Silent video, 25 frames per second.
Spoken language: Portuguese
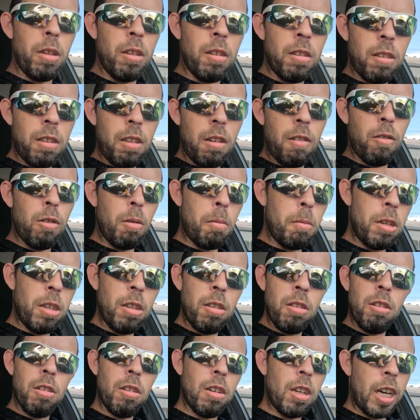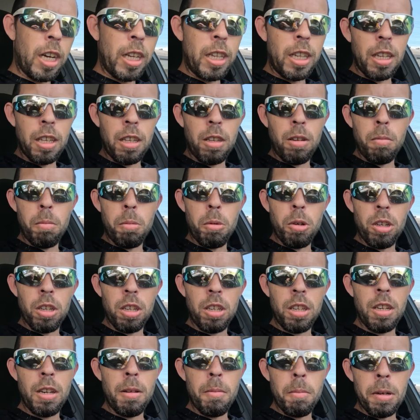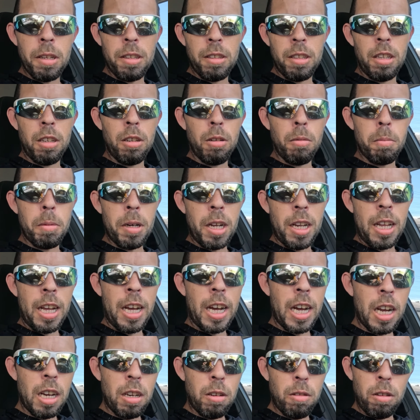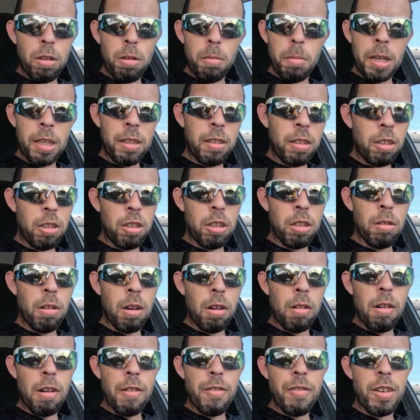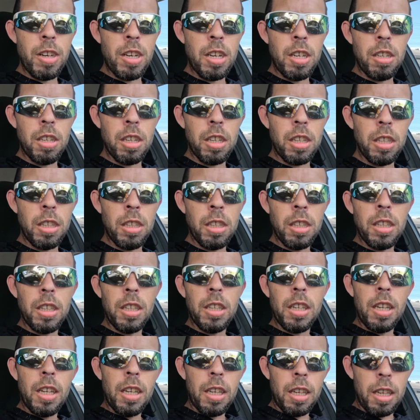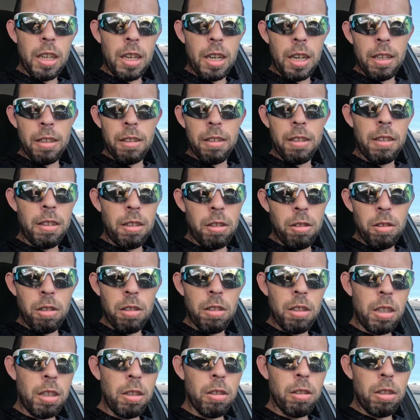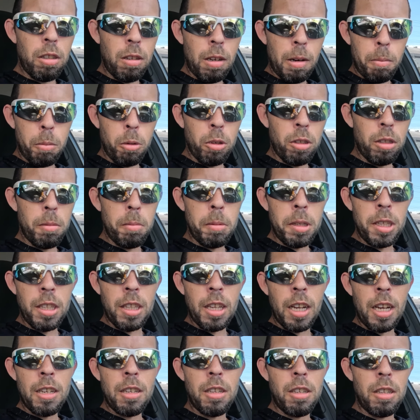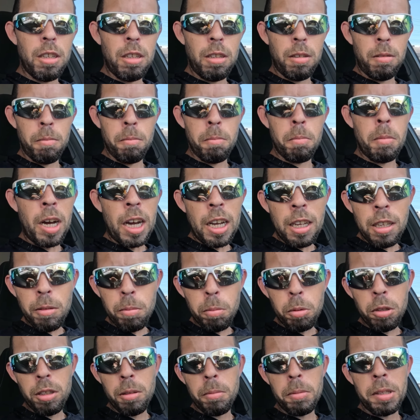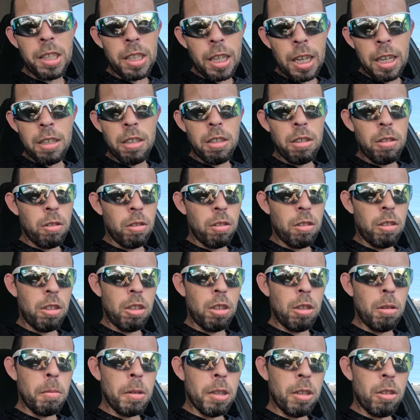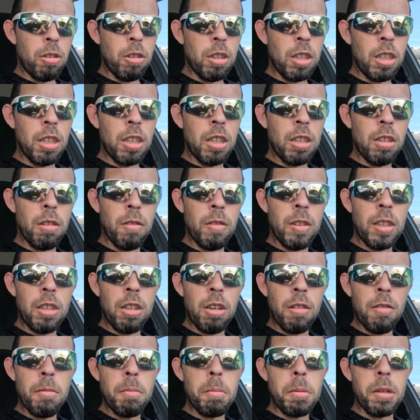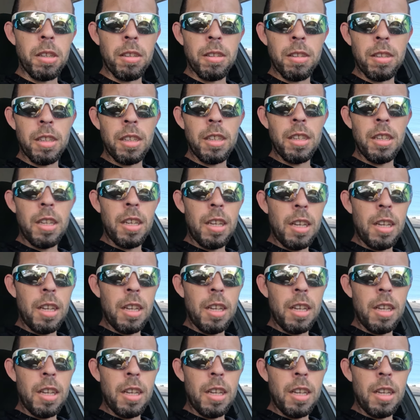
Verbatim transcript: Plus, eu vou me deslocar daqui um pouquinho ali, passando do Paládio, indo mais sentido Água Verde ali que nessas regiões ali eu tenho a possibilidade, mais possibilidade de conseguir uma corrida no 99 Plus, né?